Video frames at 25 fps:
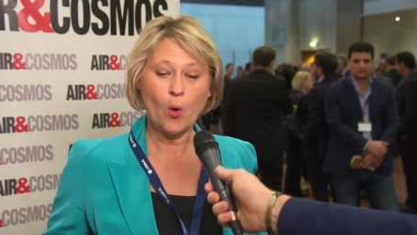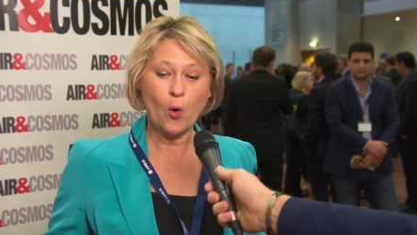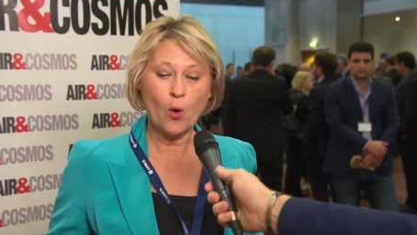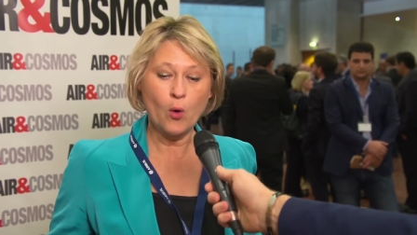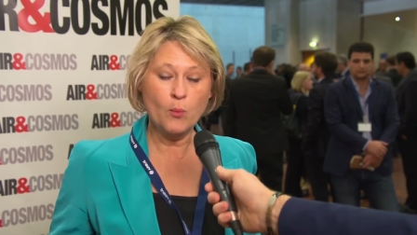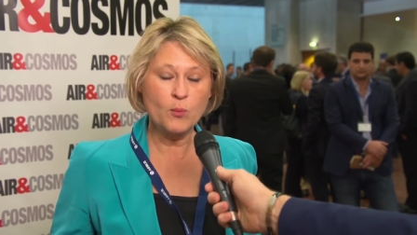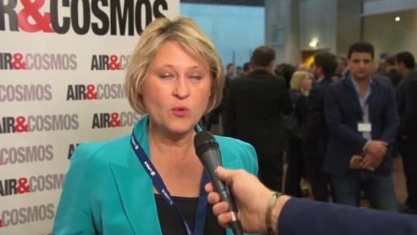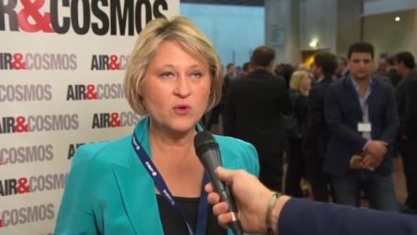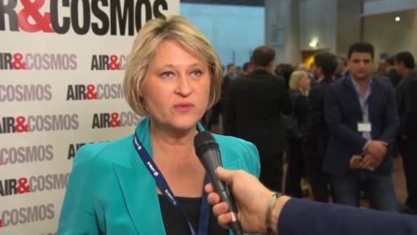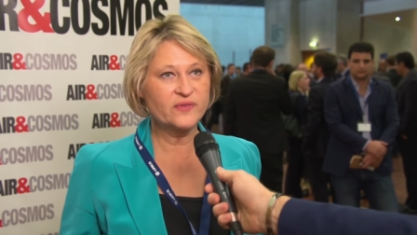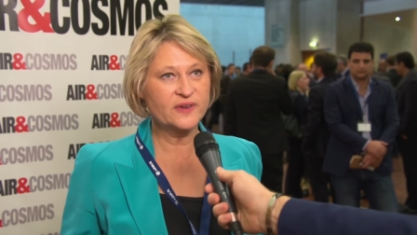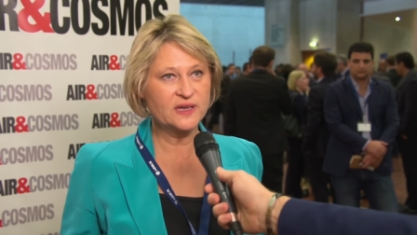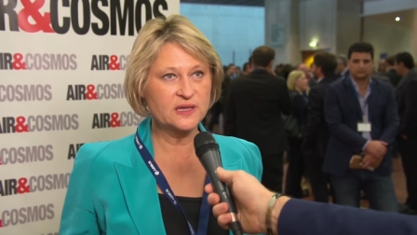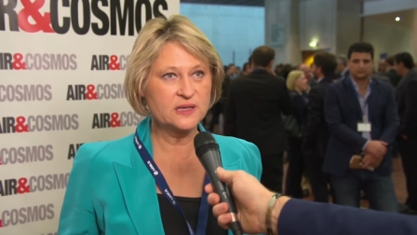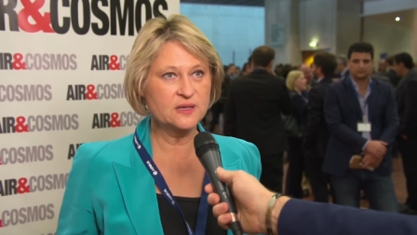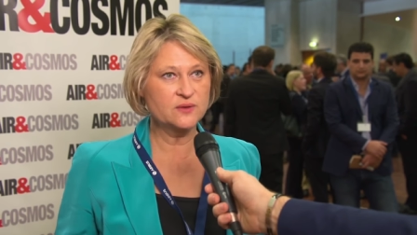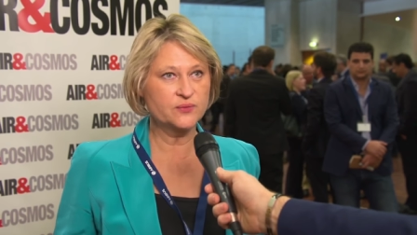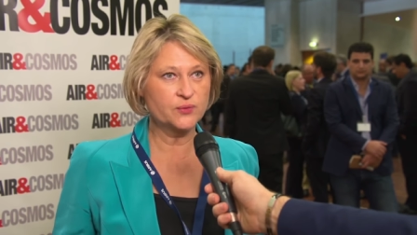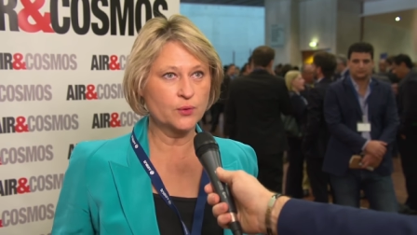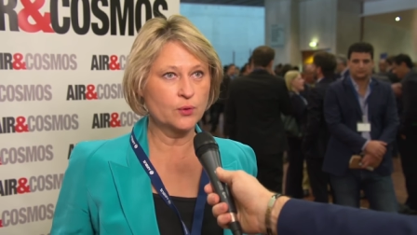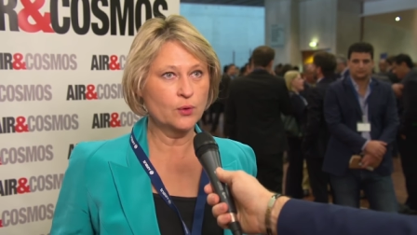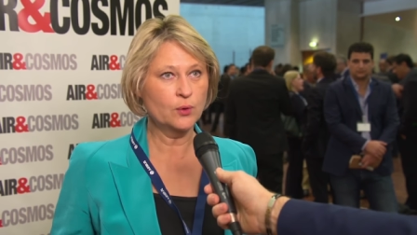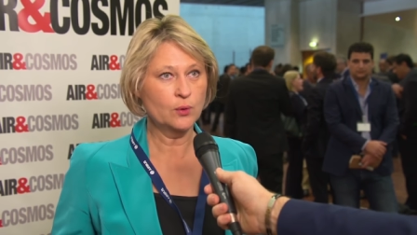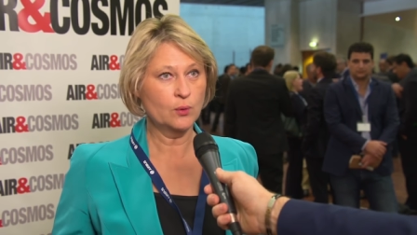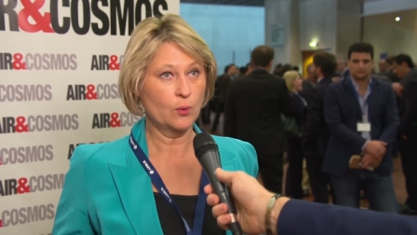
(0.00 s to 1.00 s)
au mauvais
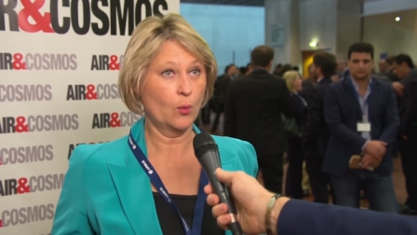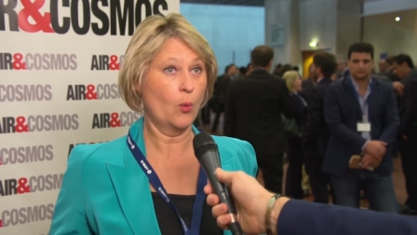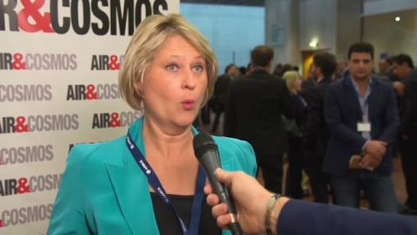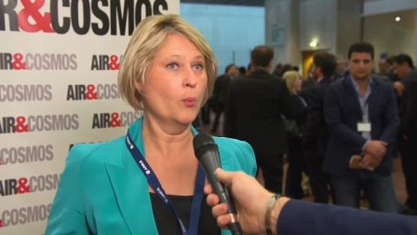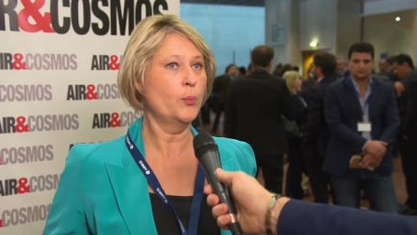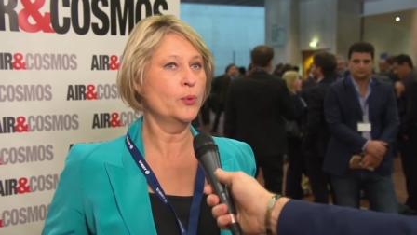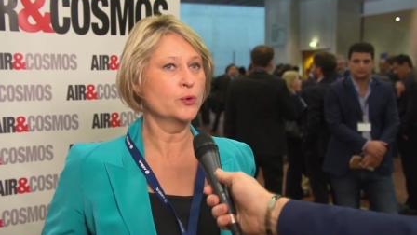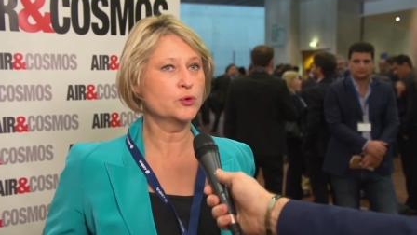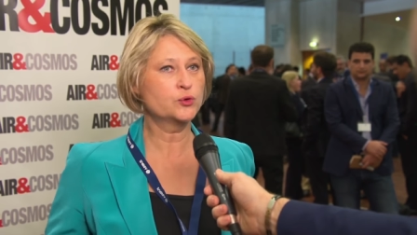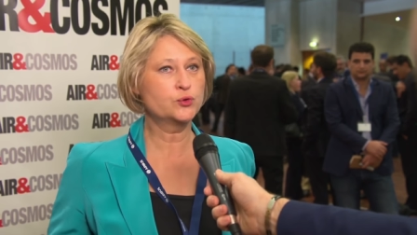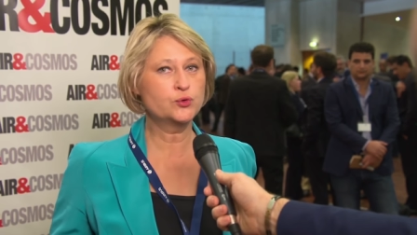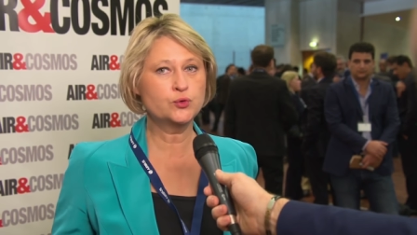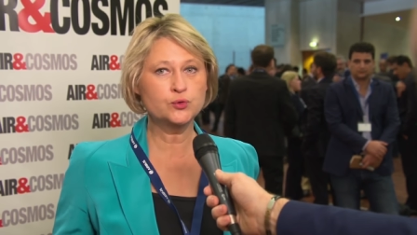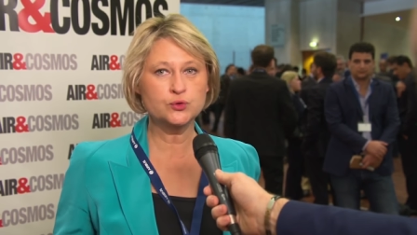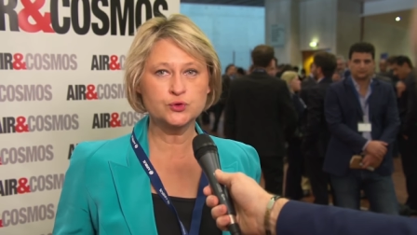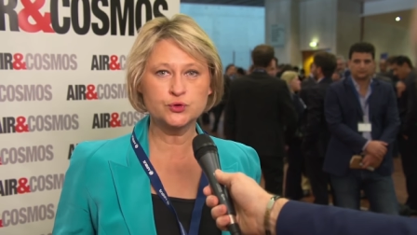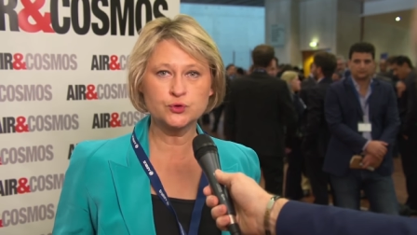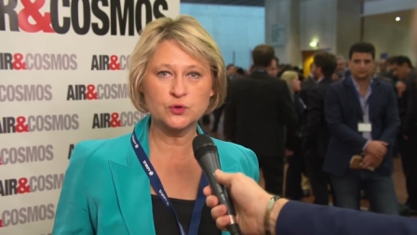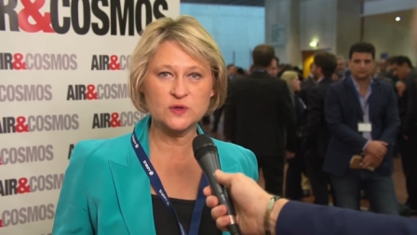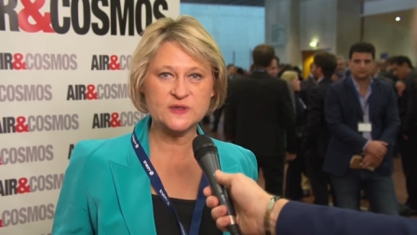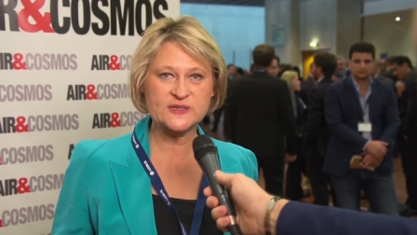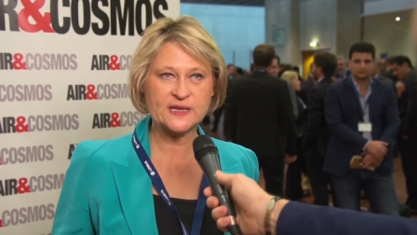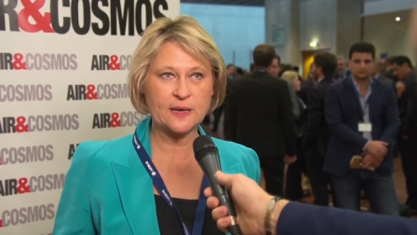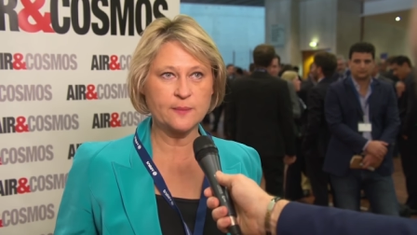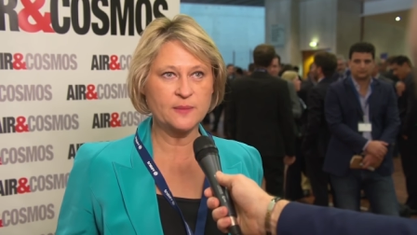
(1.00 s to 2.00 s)
niveau, on peut
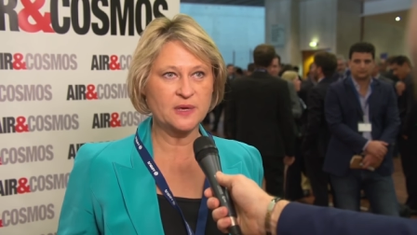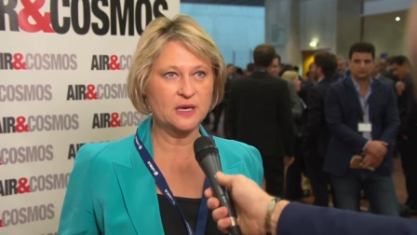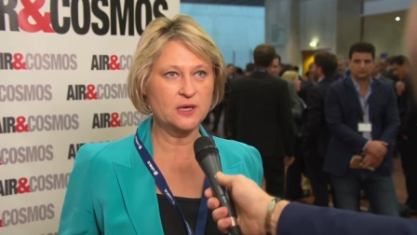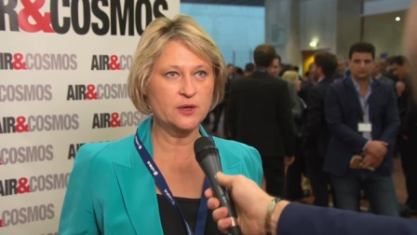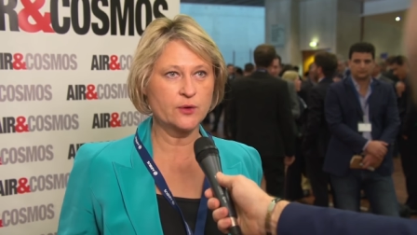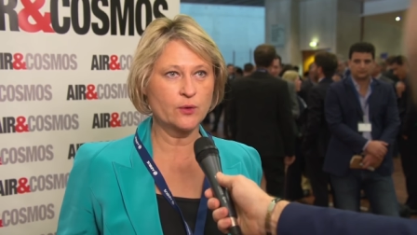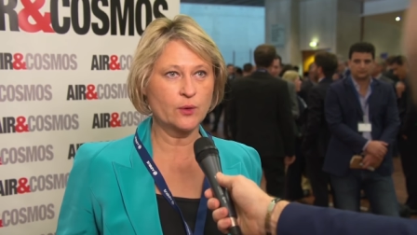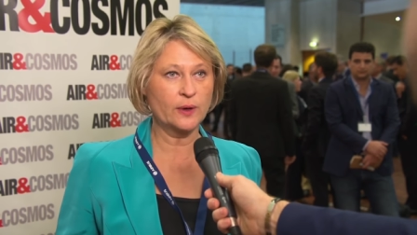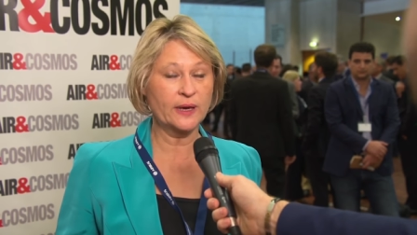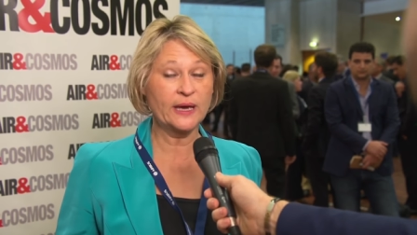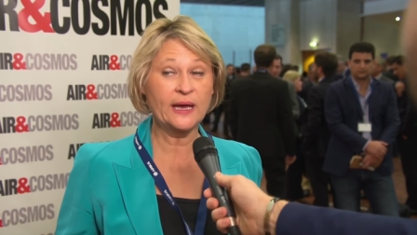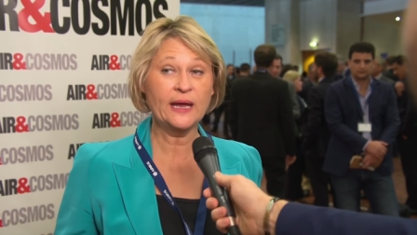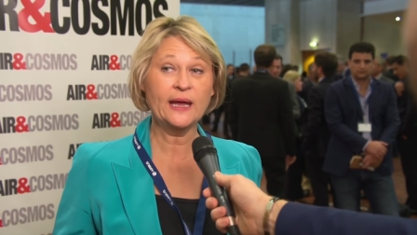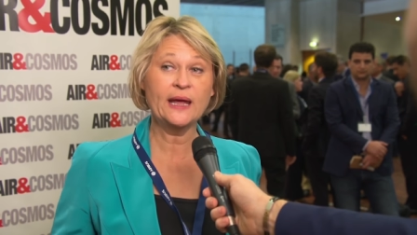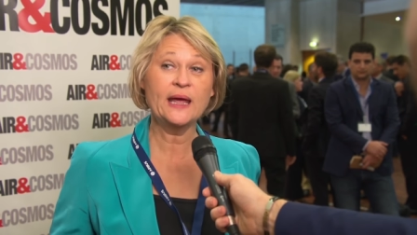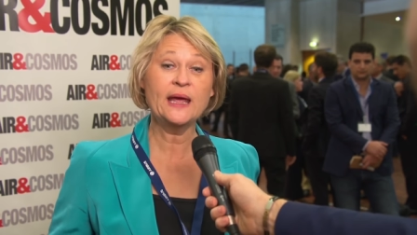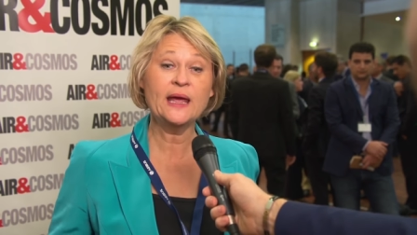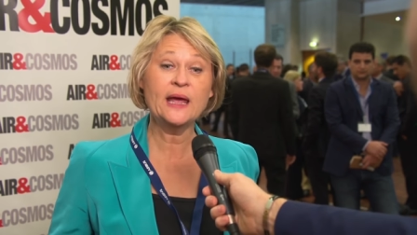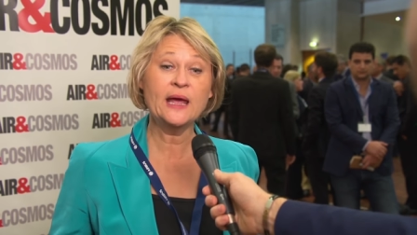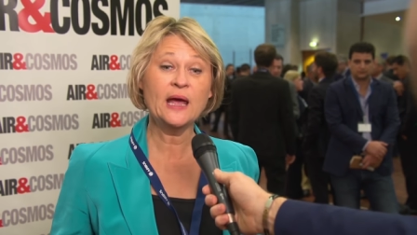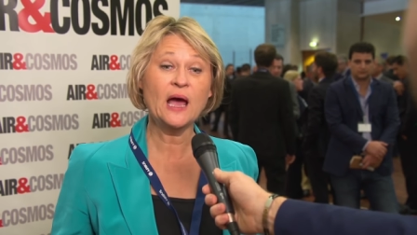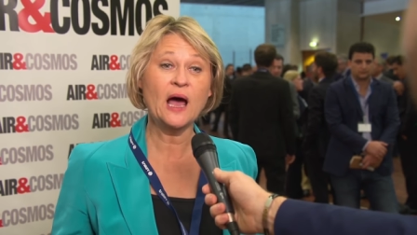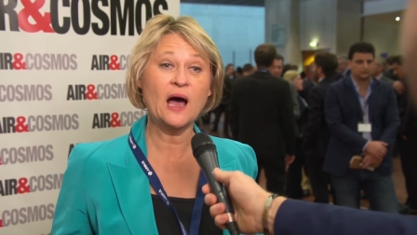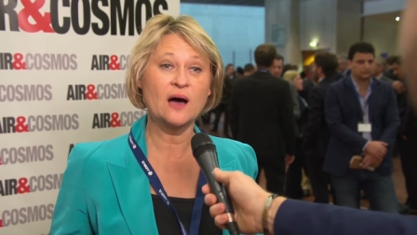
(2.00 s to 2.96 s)
toujours s'améliorer et